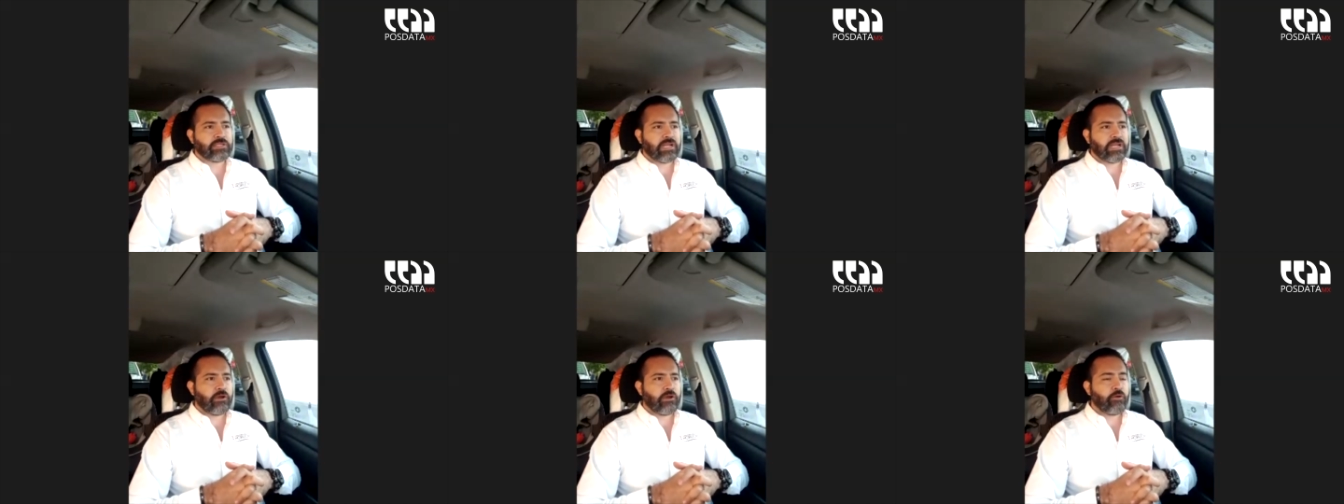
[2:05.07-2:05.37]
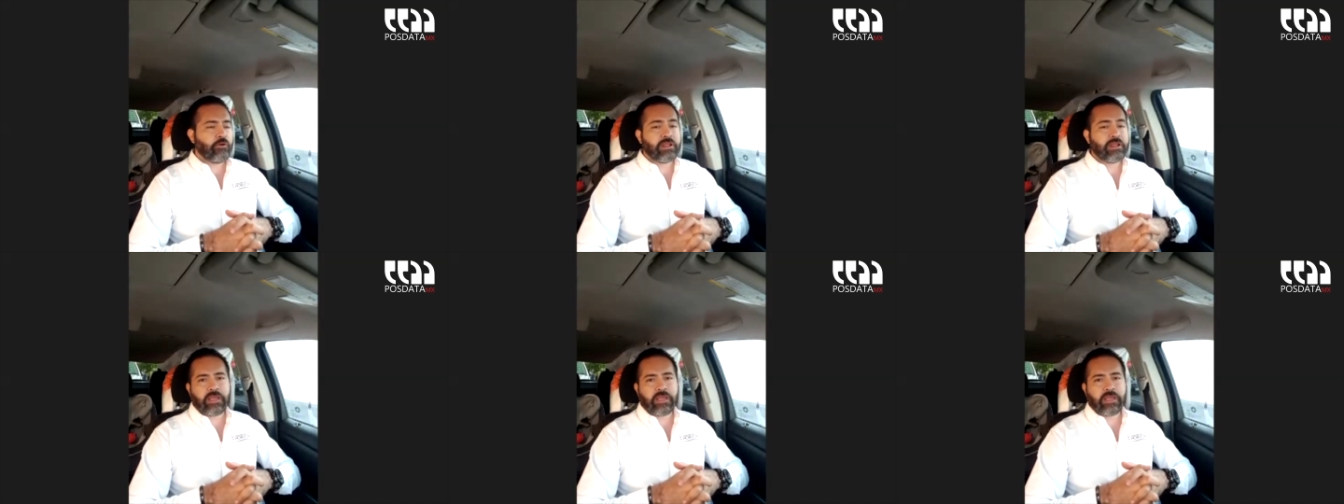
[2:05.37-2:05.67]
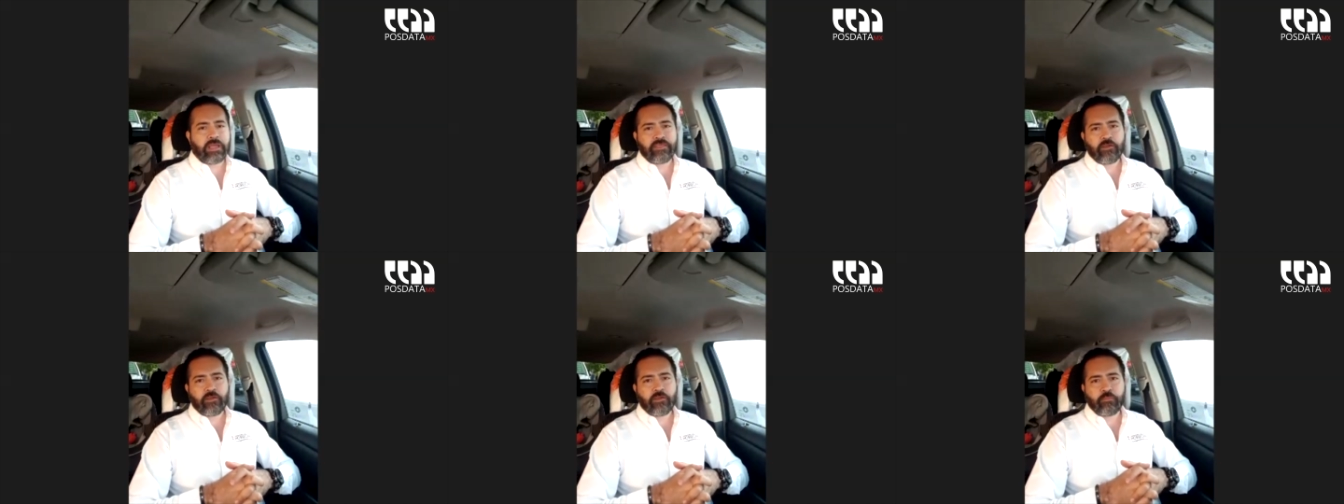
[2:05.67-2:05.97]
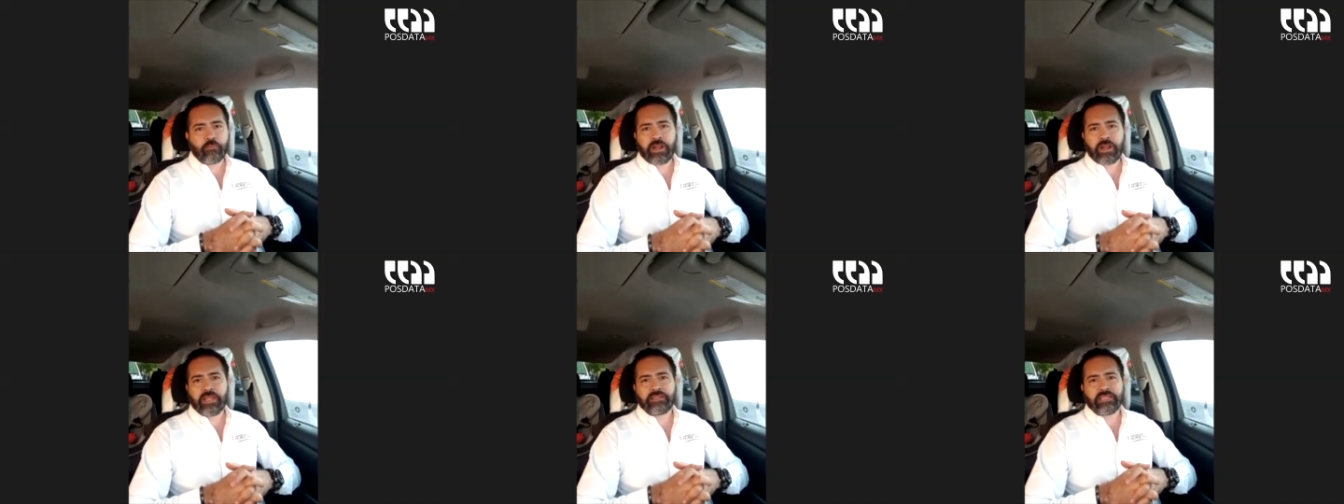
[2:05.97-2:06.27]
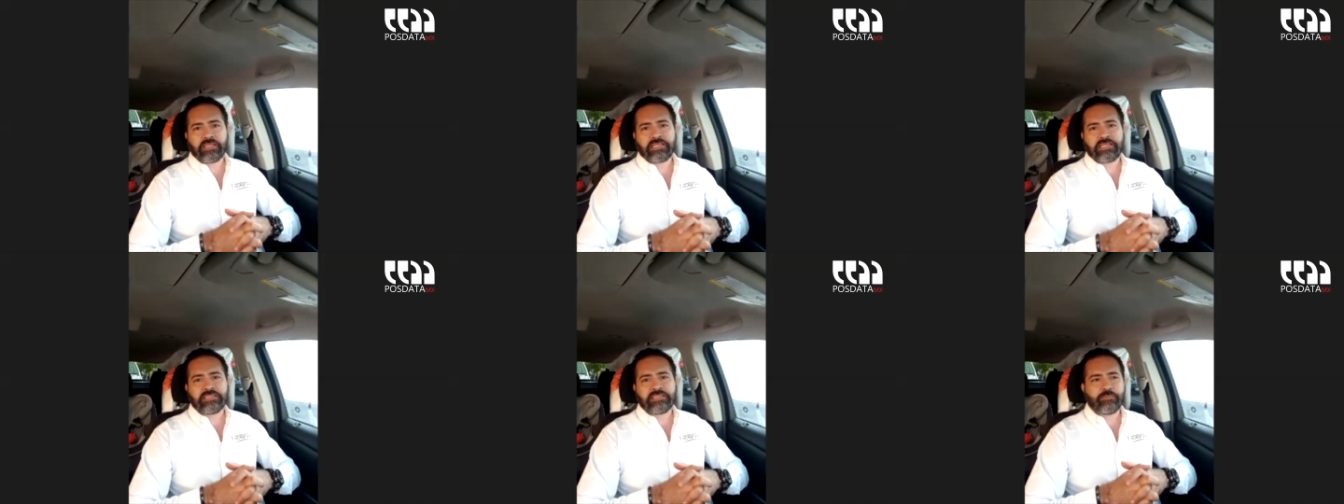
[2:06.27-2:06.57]
a la hora y media un break
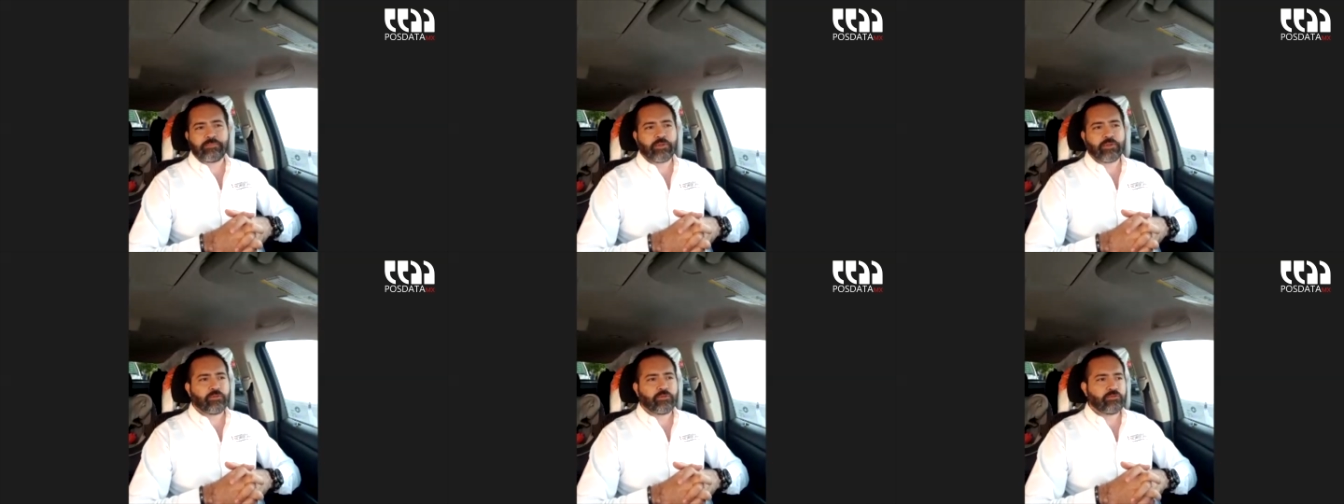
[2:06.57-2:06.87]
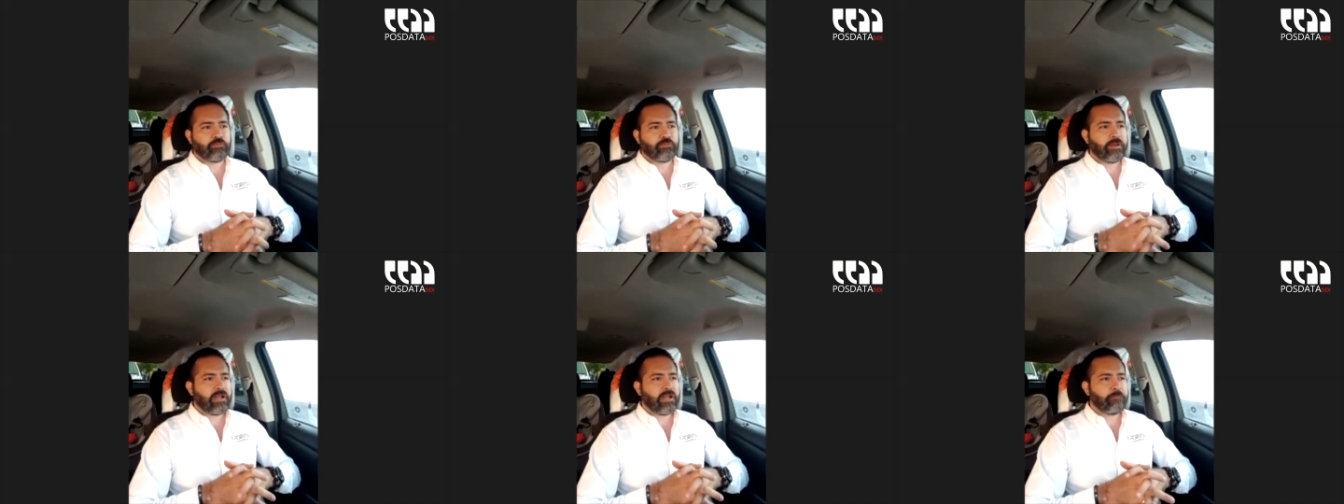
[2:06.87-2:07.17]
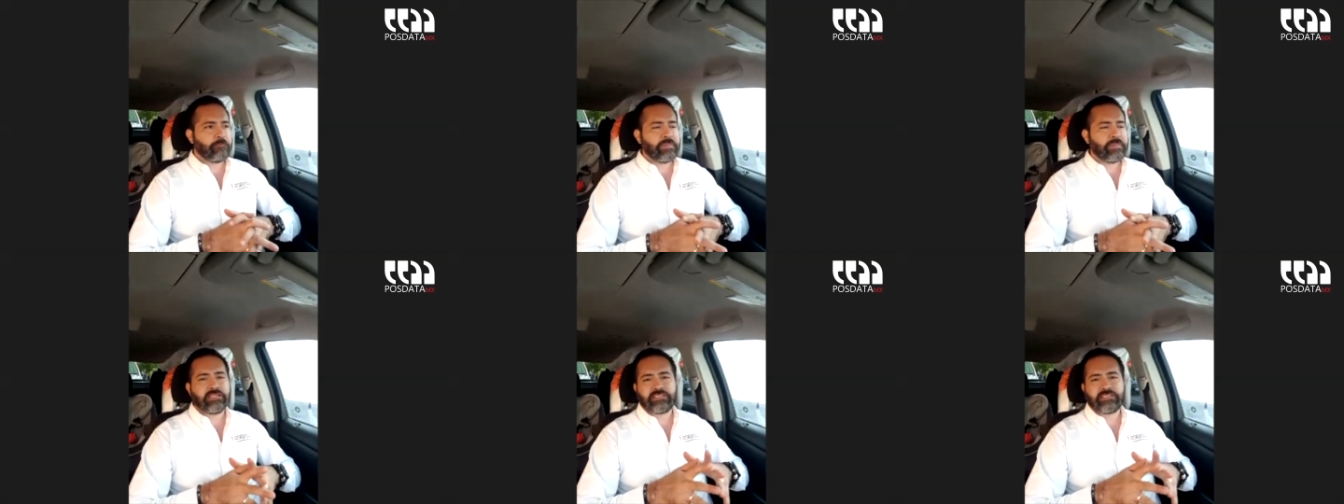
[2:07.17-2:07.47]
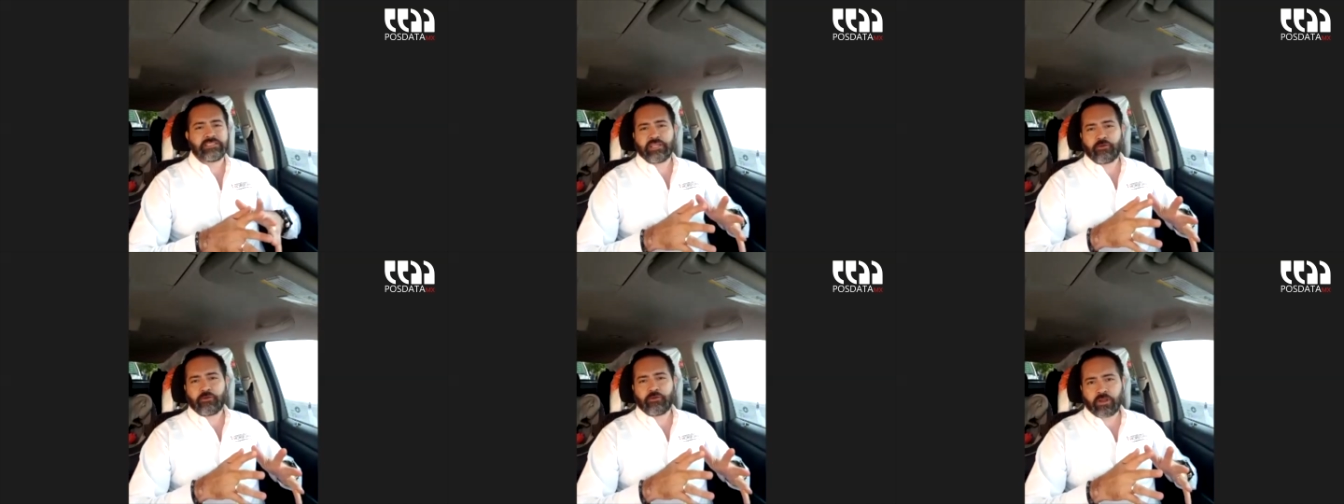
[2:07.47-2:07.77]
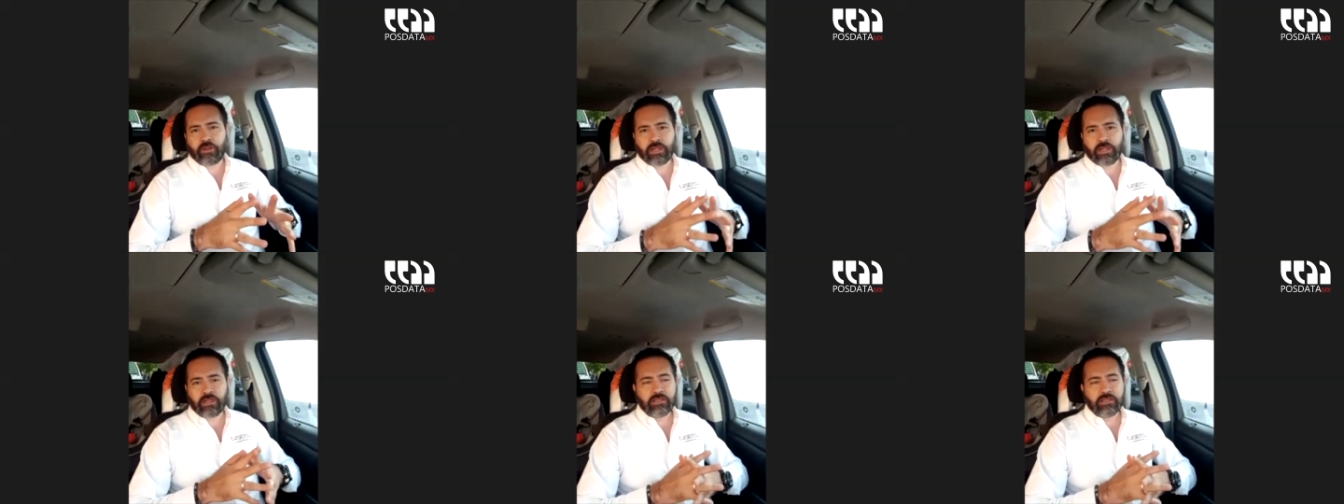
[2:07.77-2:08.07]
de 15 minutos para pizza y
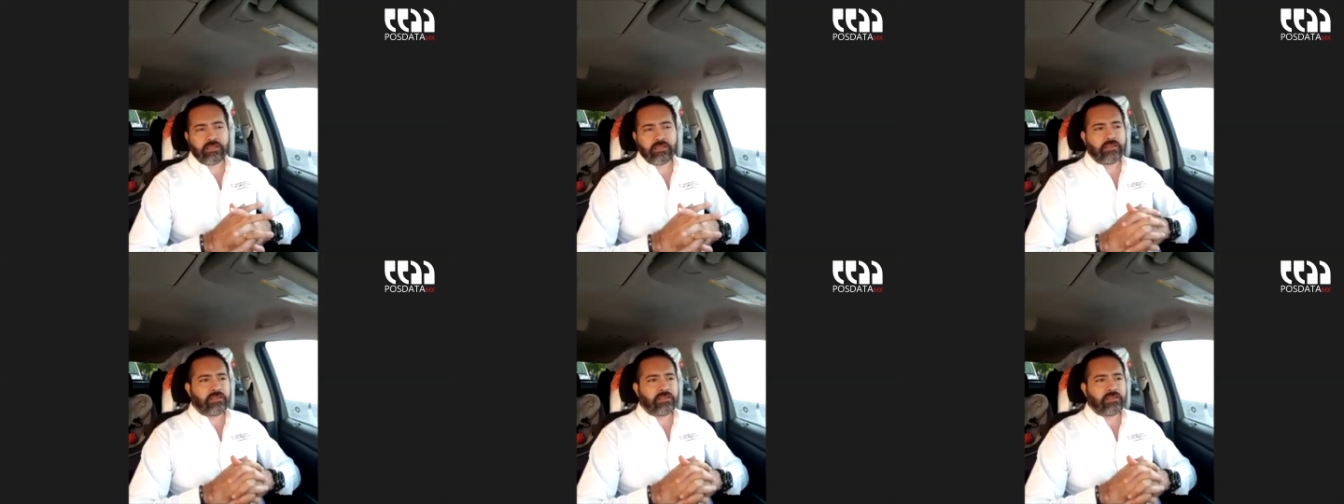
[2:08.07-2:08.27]
coca,